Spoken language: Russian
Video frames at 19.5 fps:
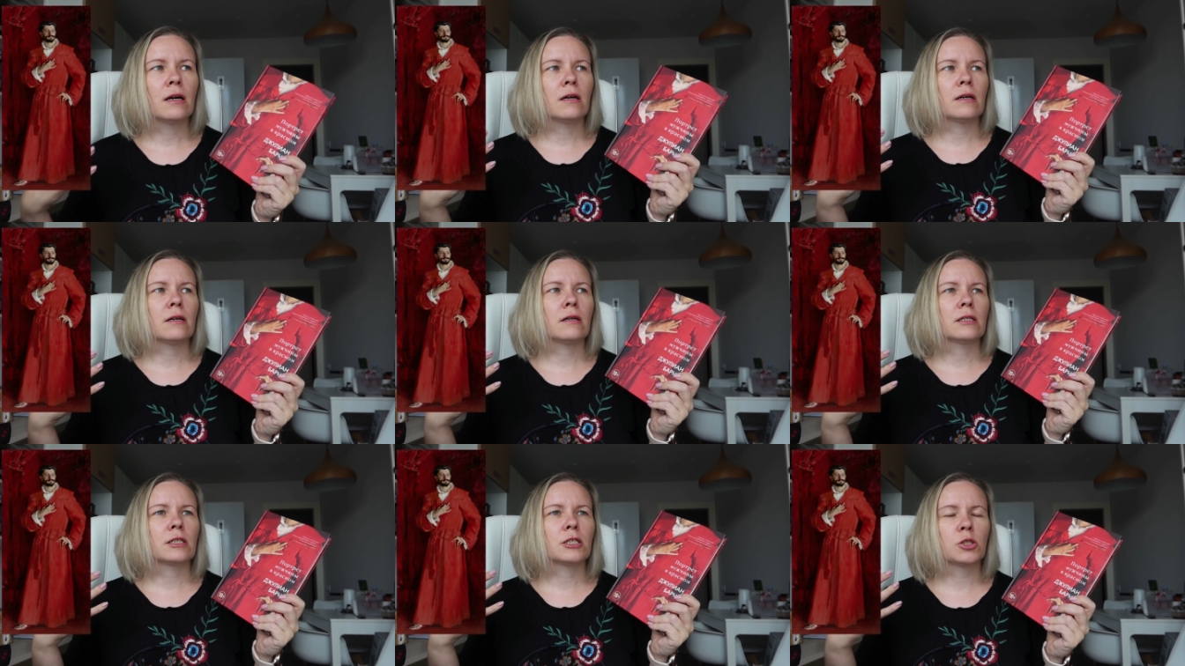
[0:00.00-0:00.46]

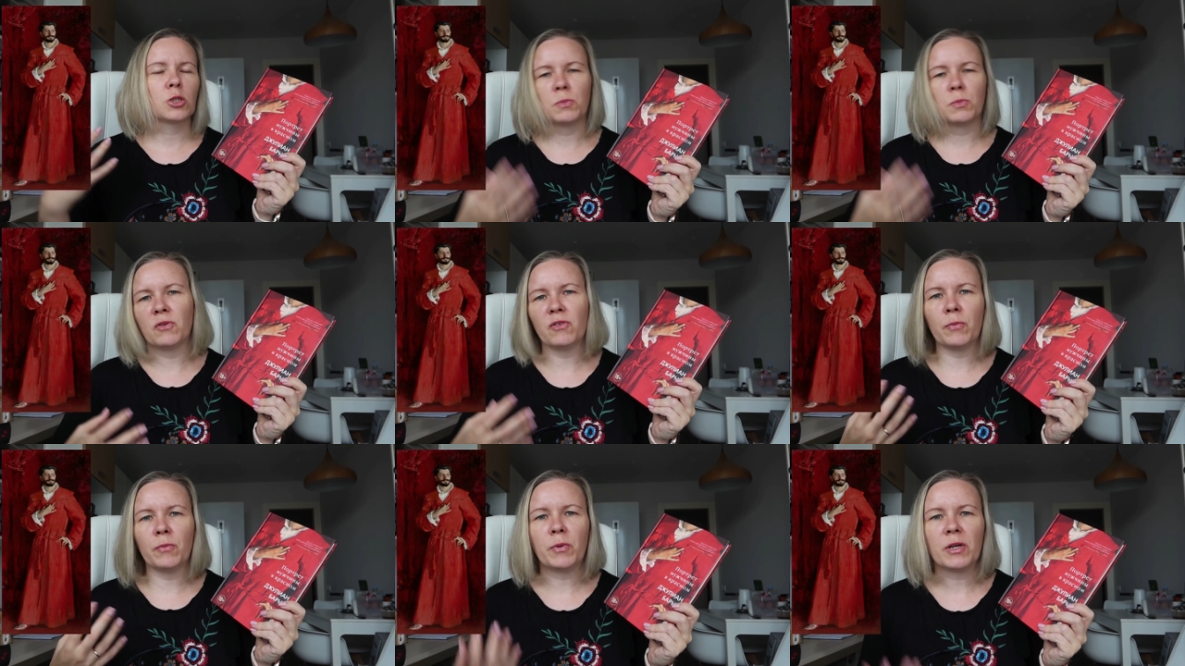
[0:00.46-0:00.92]
А,
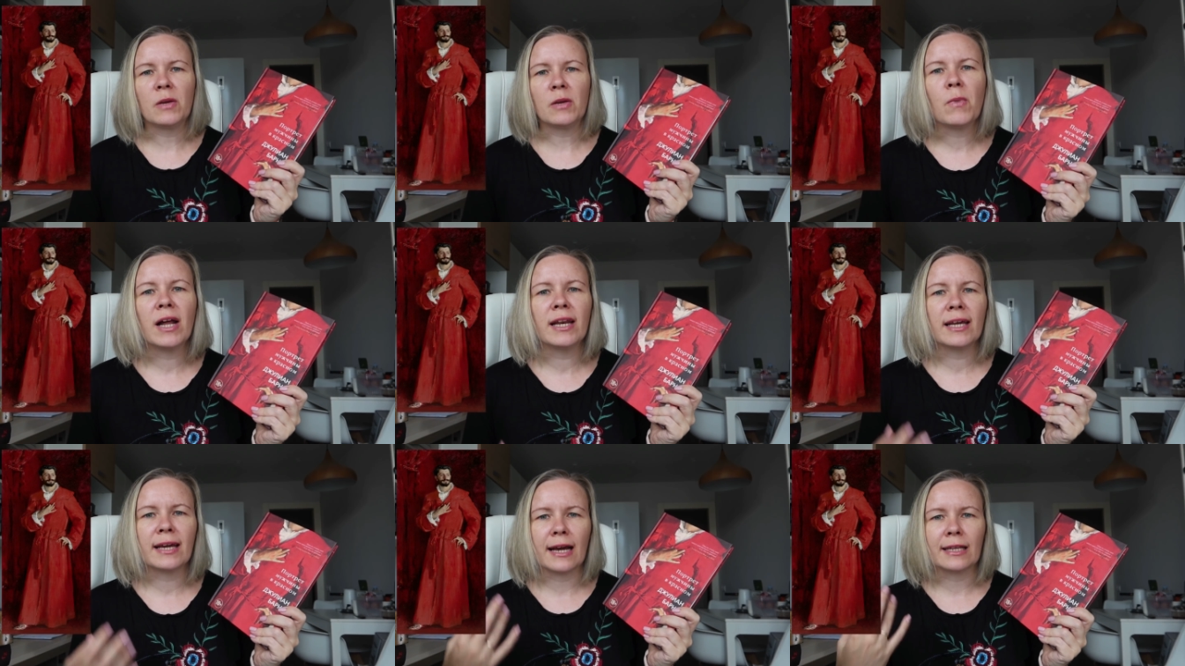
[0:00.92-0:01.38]
чтобы вы
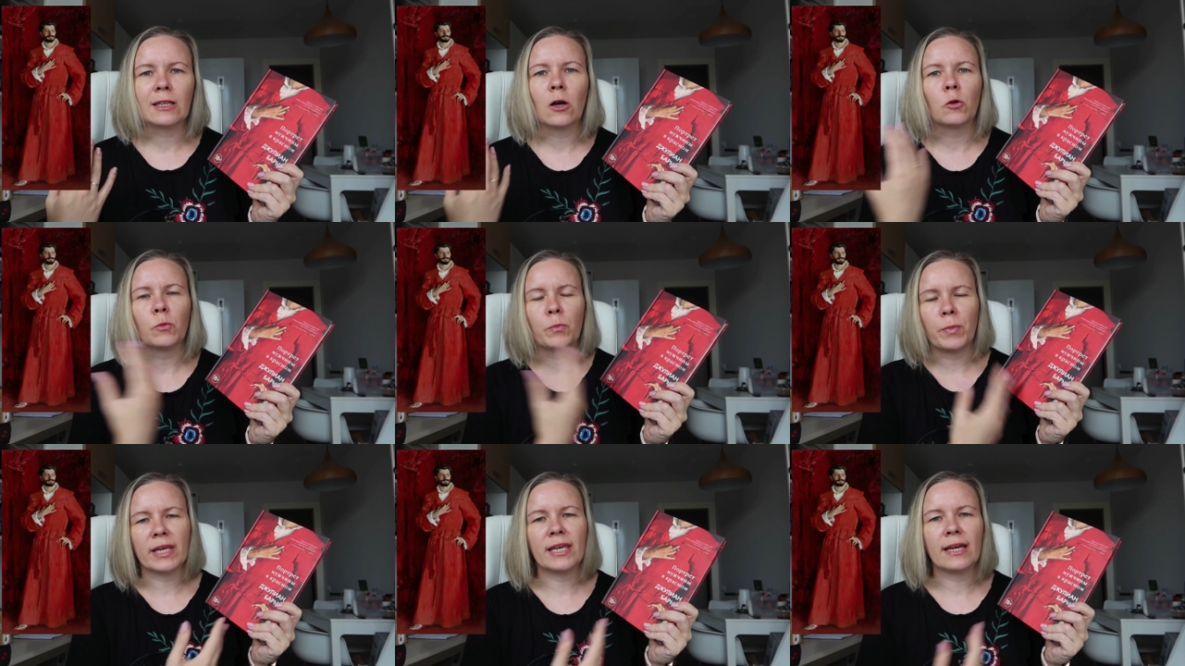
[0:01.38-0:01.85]
понимали, когда
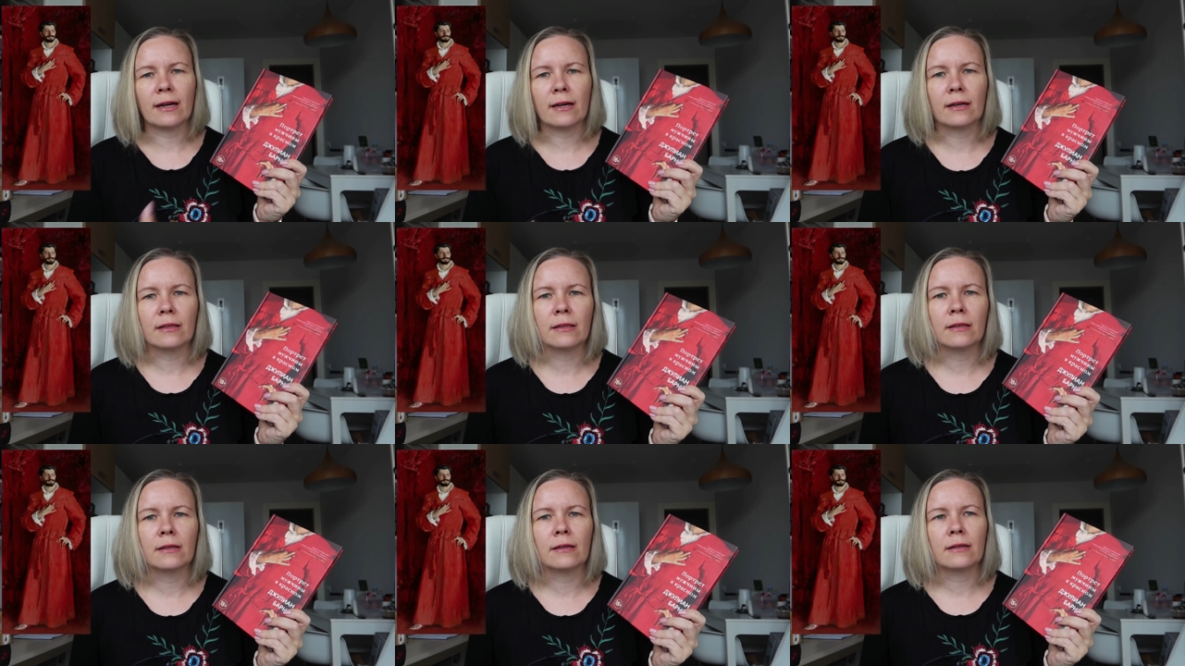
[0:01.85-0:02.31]
он
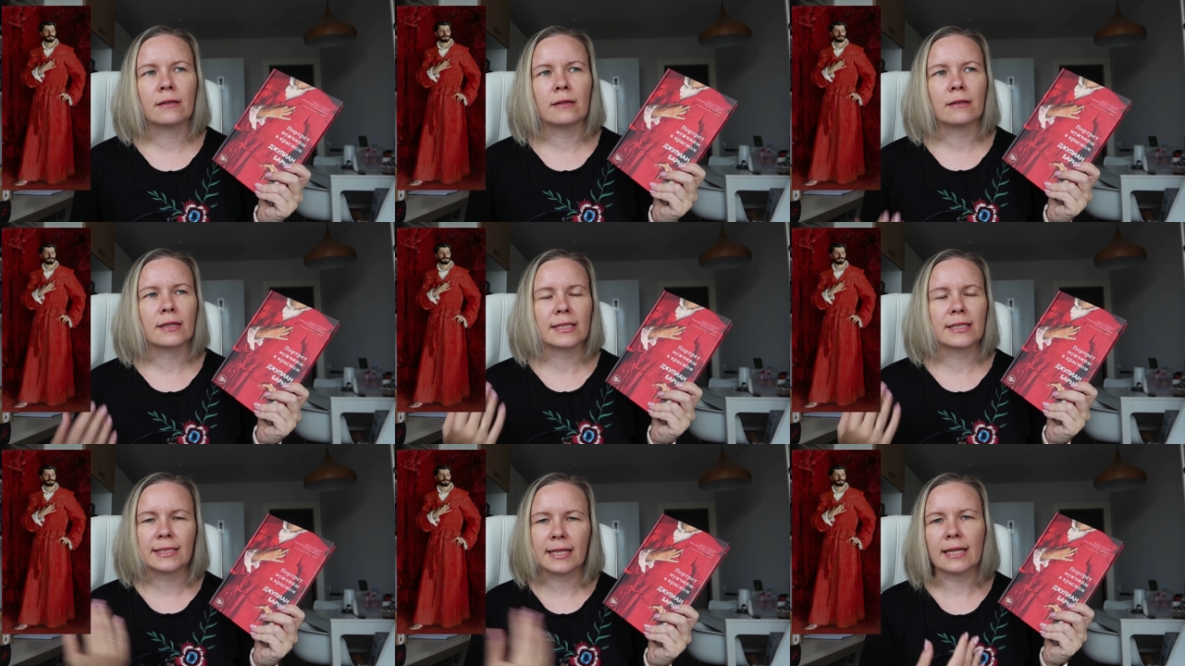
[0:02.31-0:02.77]
поехал
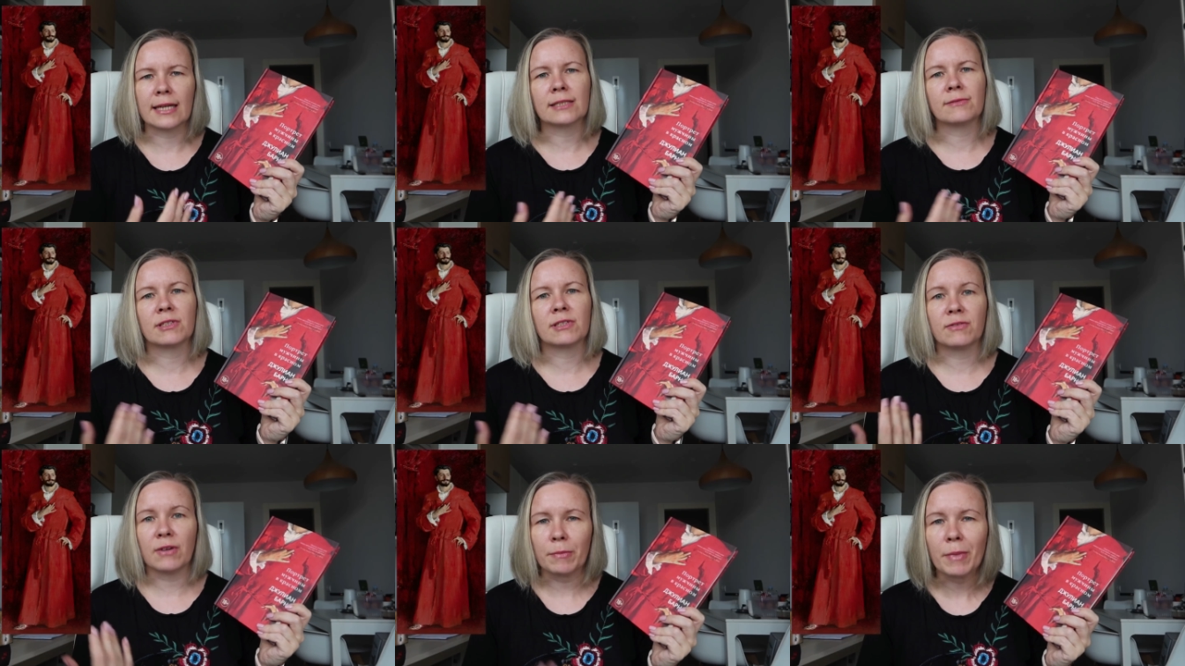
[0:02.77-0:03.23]
а,
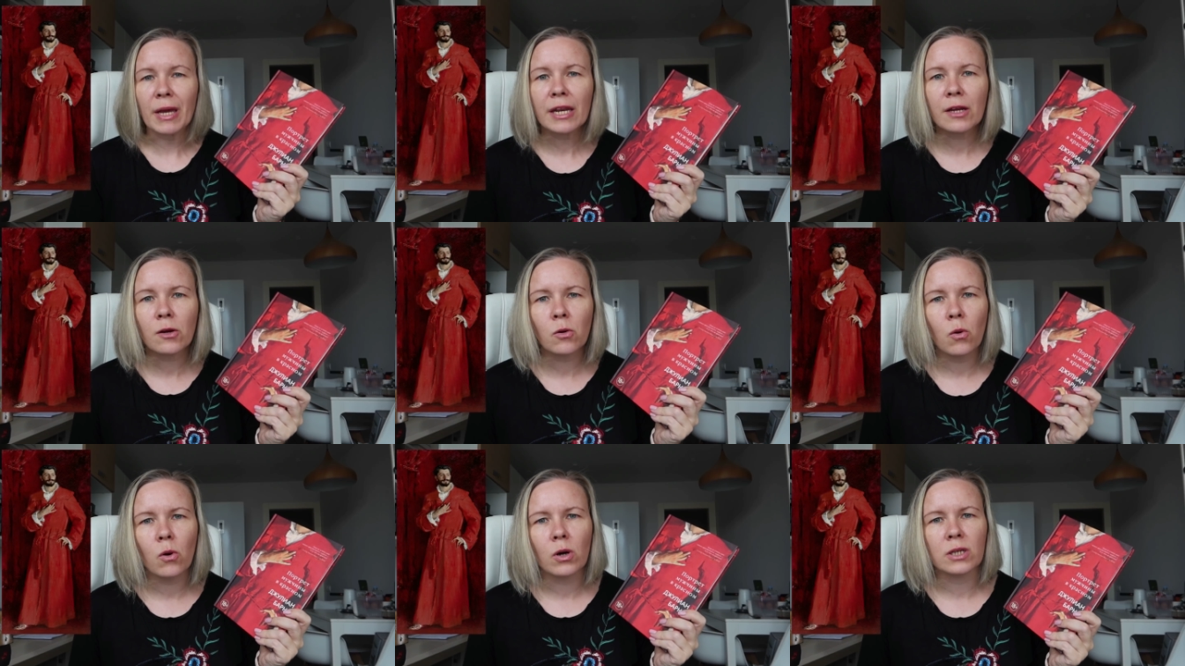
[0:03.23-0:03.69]
рассказывать в
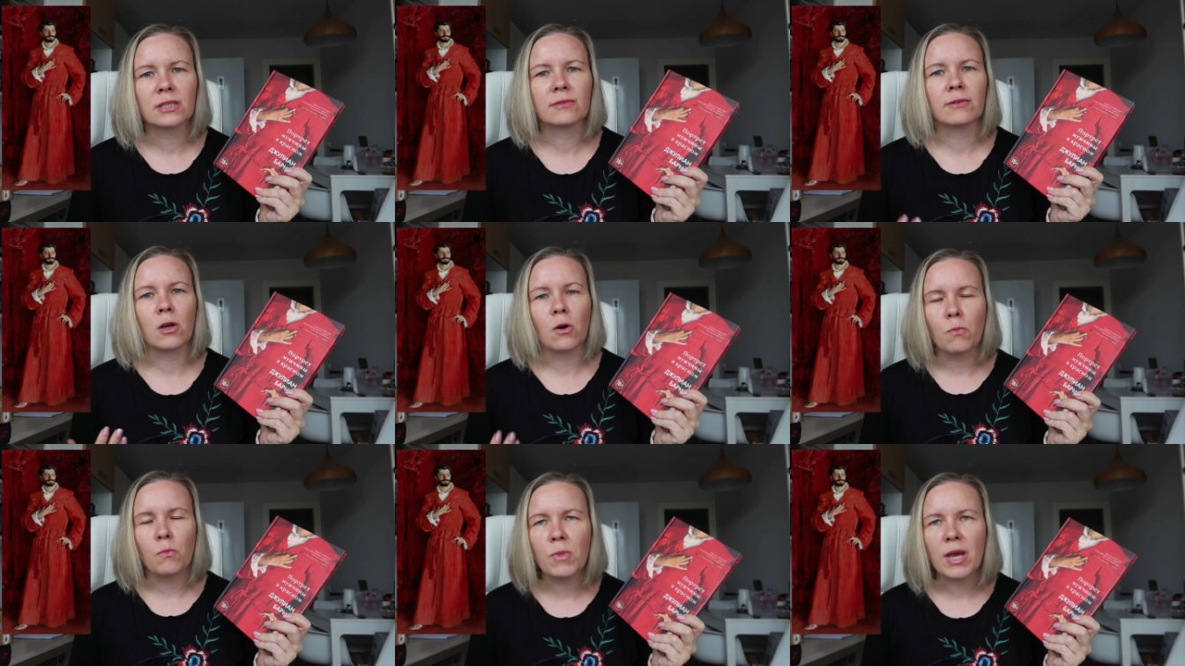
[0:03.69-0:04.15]
Америку о
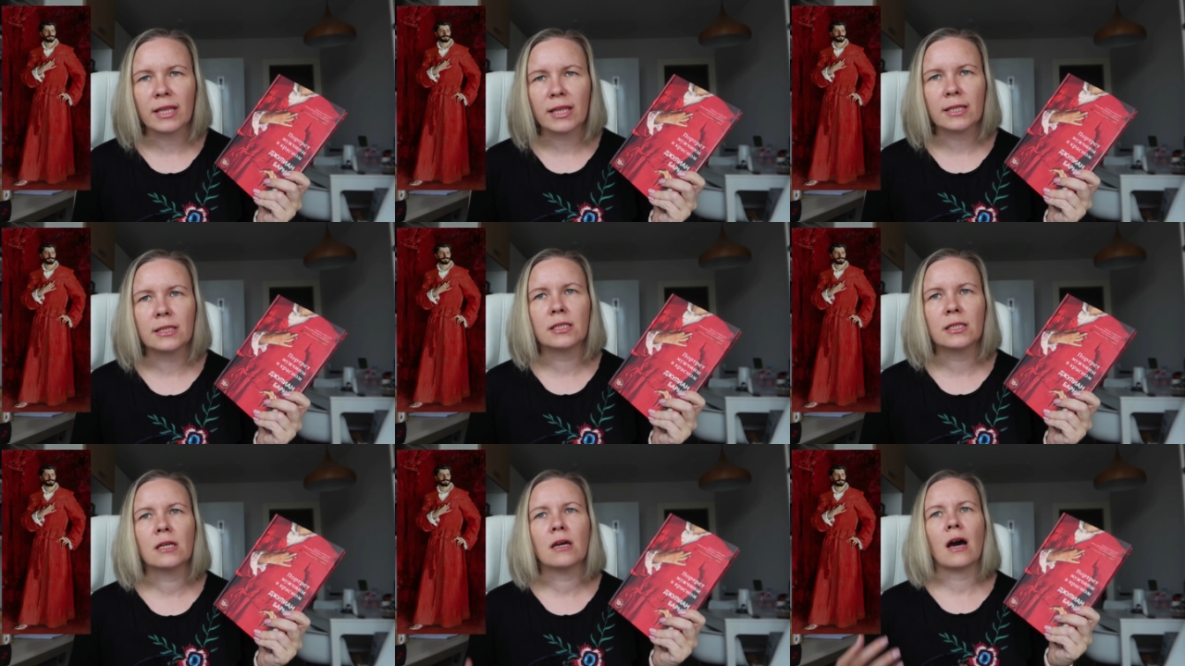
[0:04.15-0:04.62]
своем
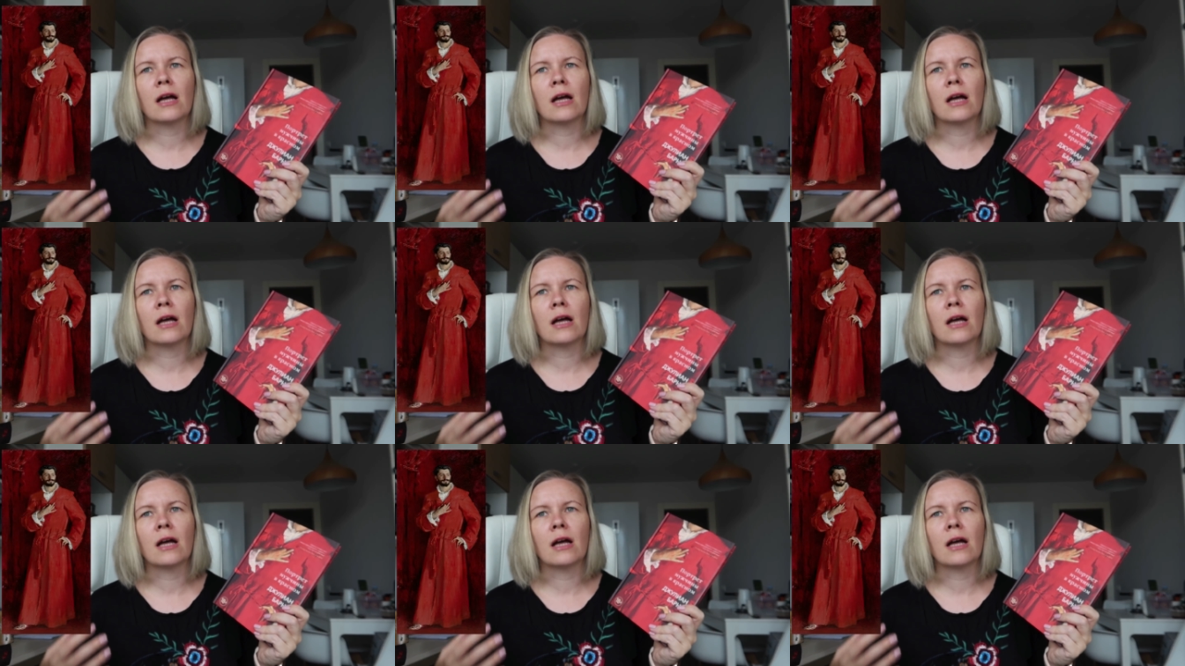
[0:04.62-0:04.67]
методе,